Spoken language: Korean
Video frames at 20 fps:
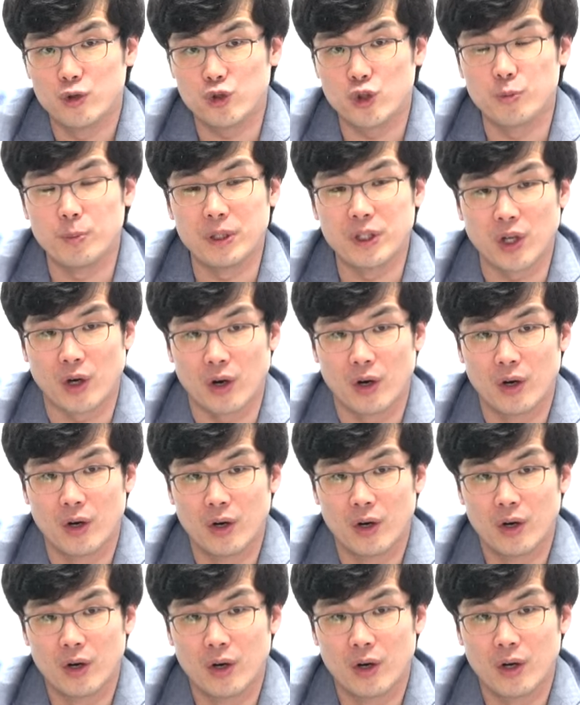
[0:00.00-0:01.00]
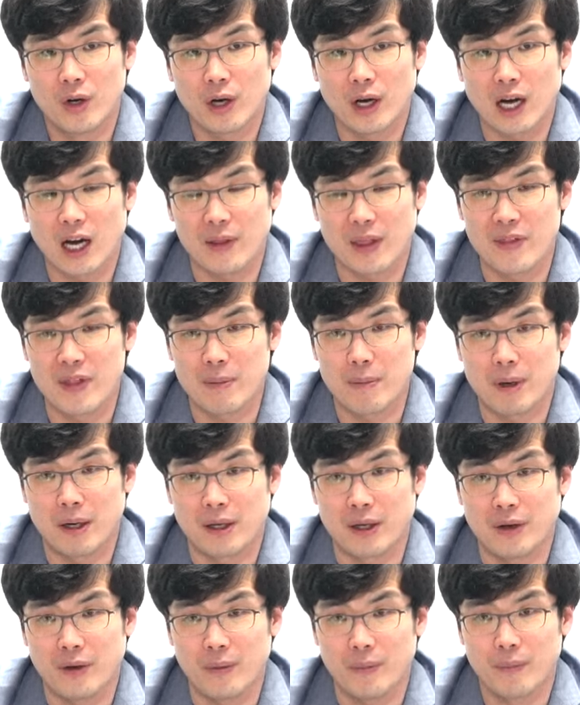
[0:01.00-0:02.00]
주피터가 된단
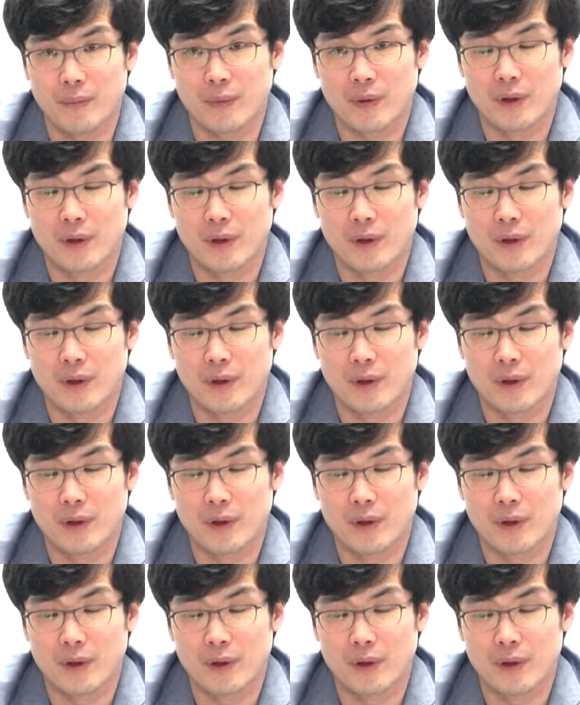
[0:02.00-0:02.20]
말이에요.